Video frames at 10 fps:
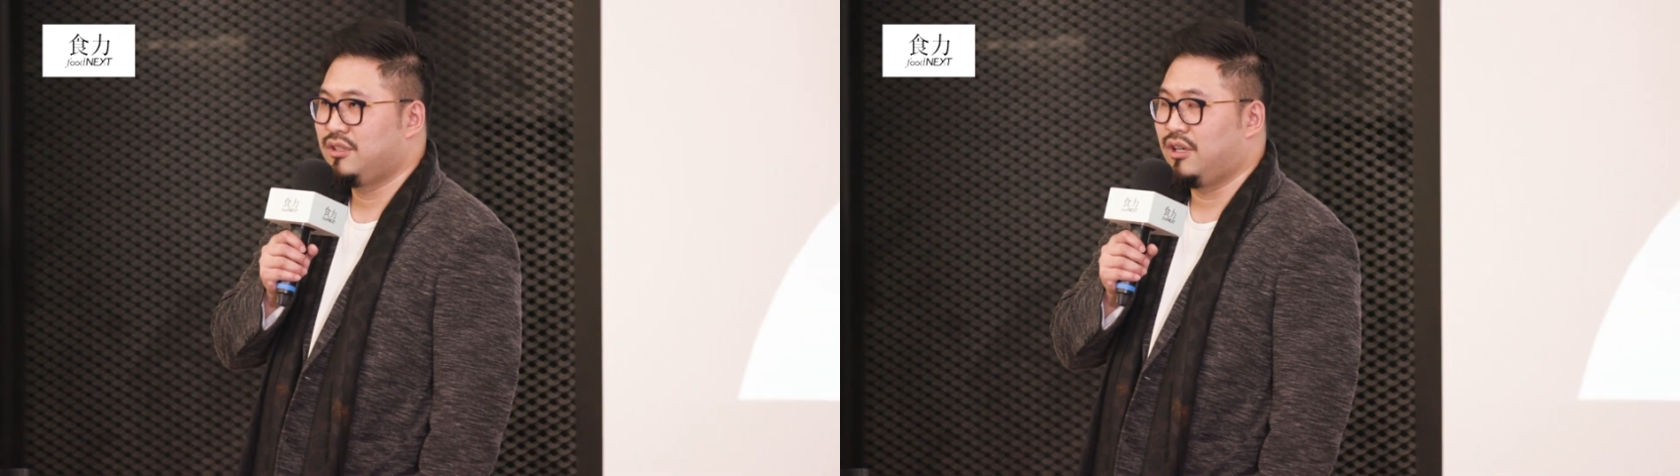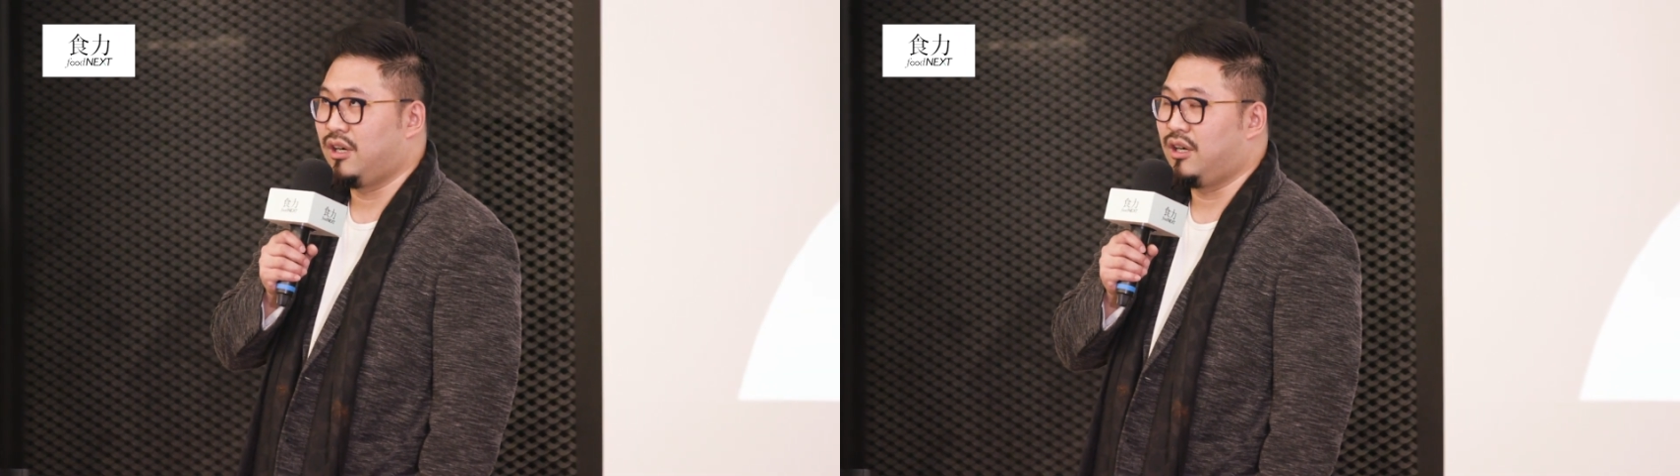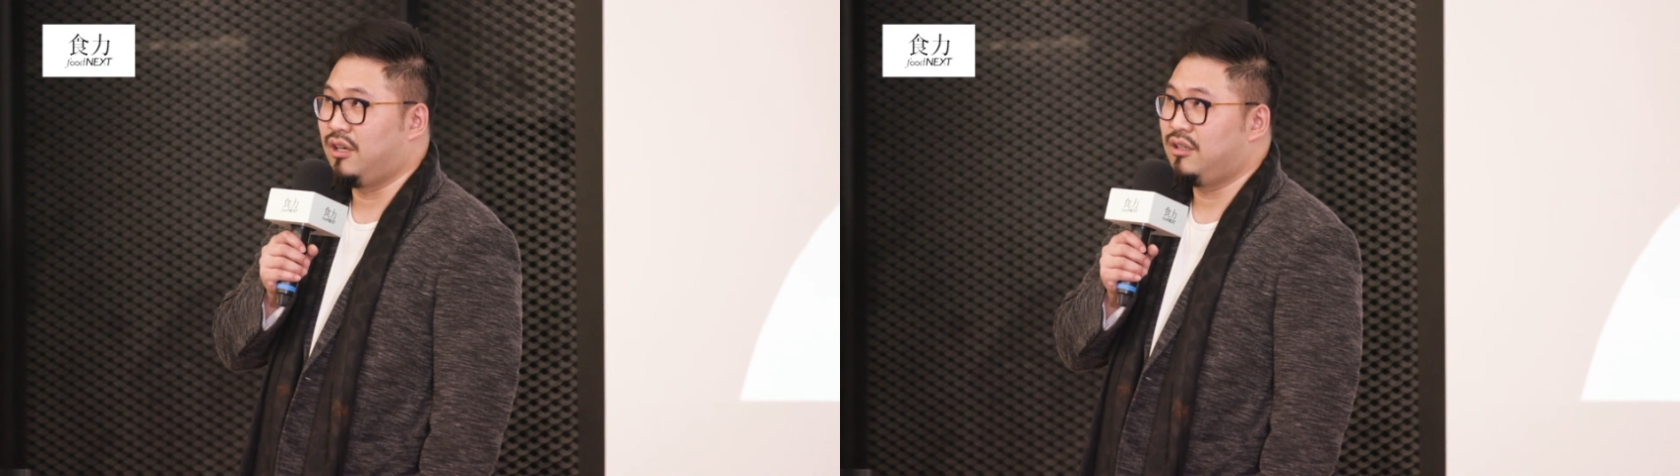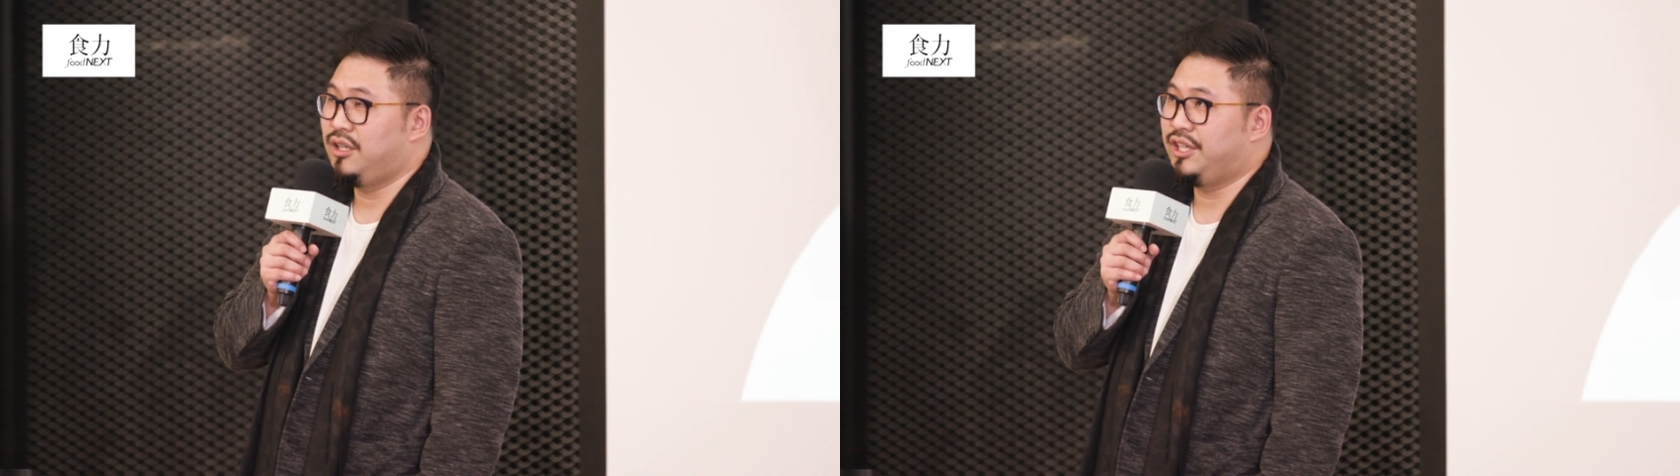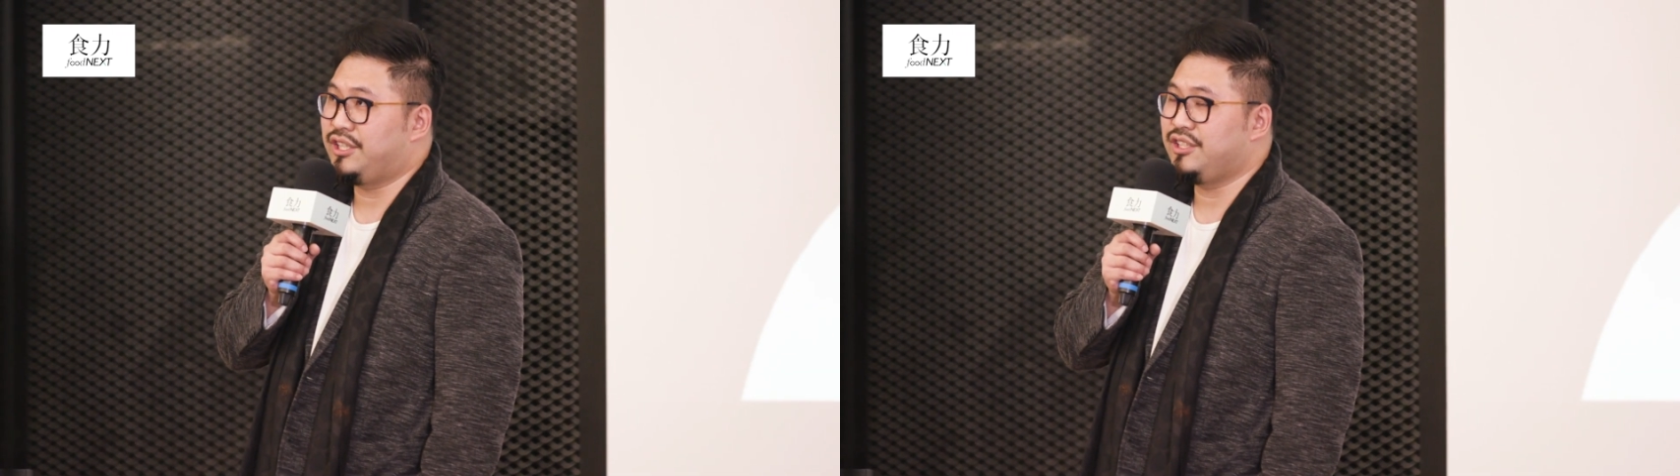呃，
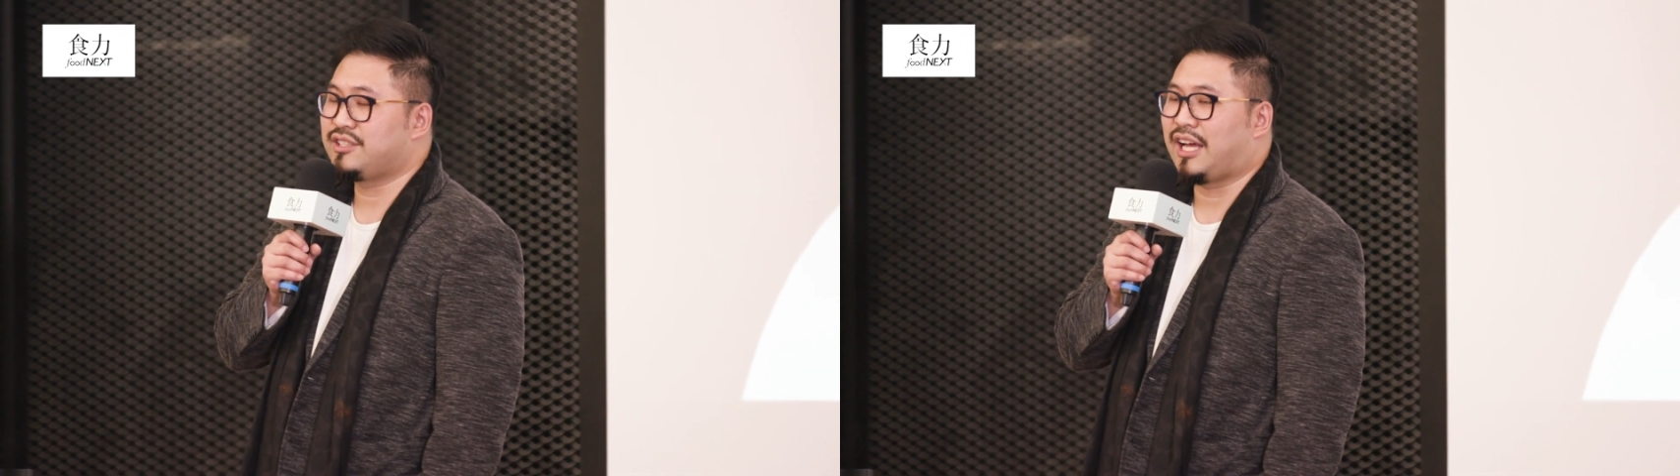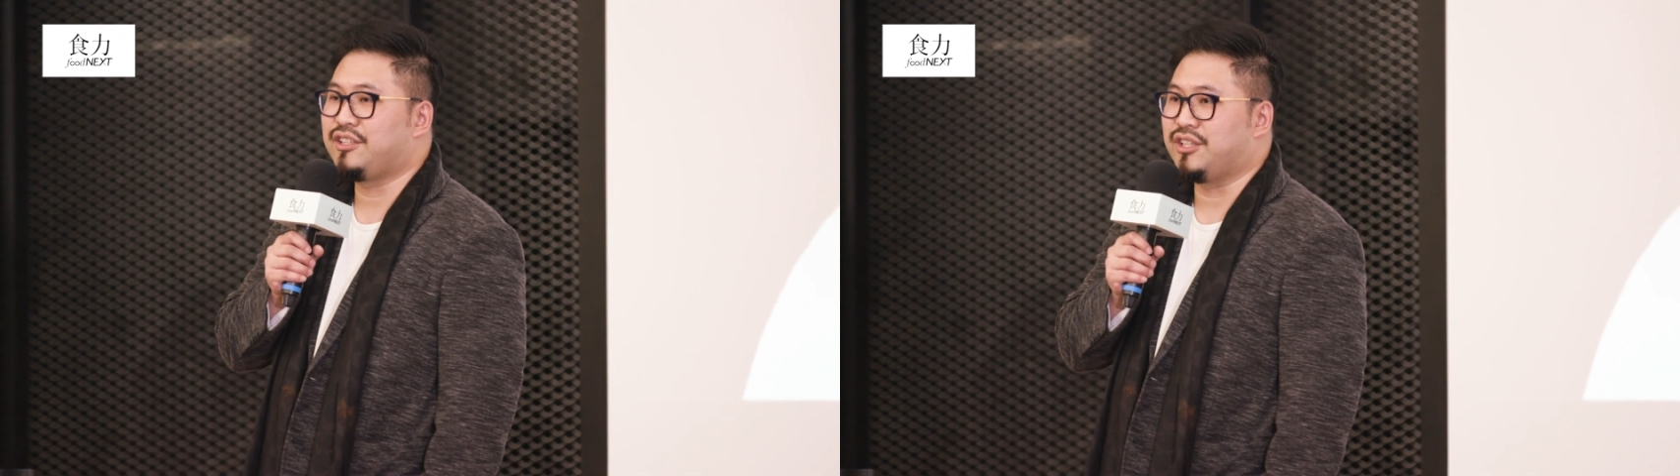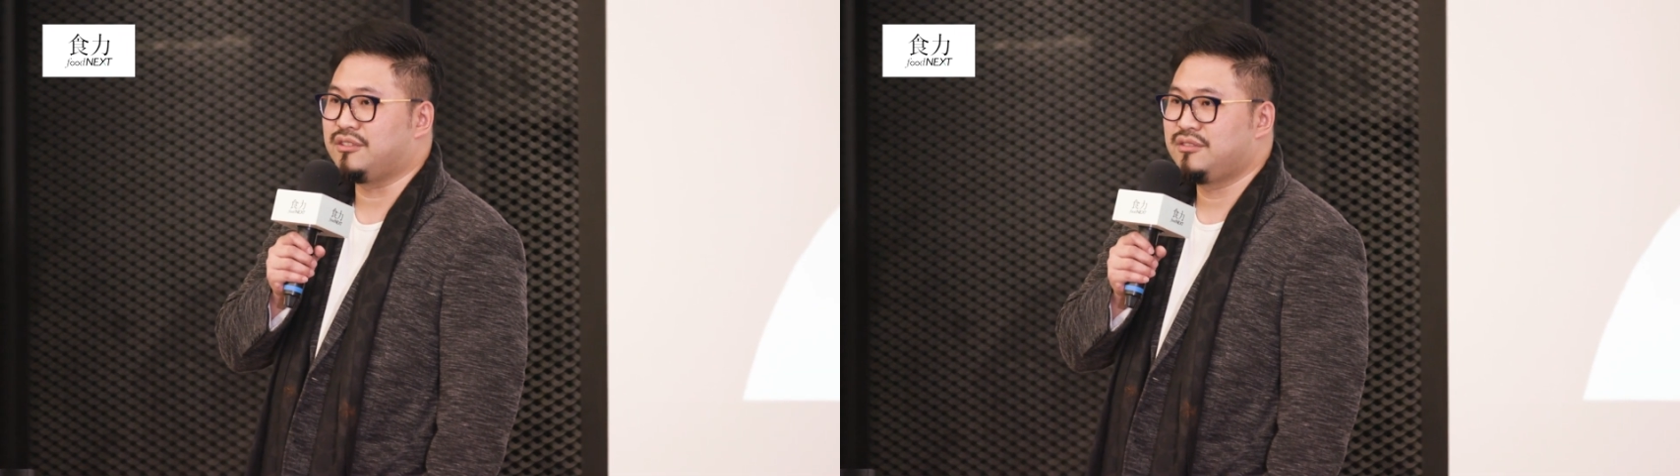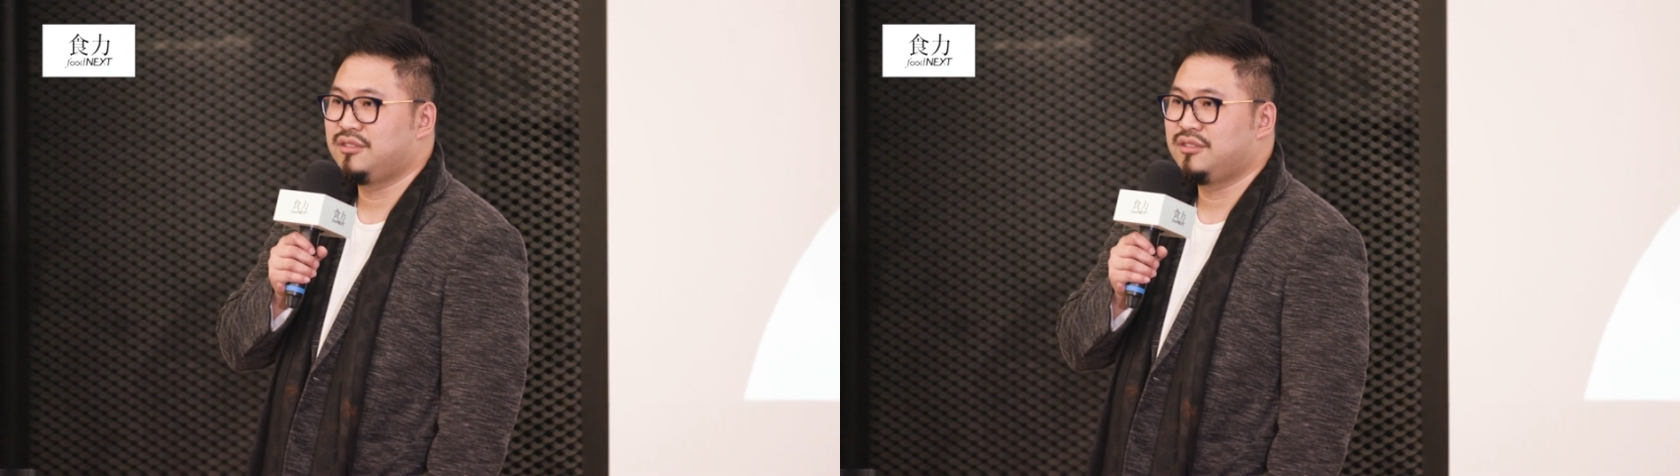二零一三年，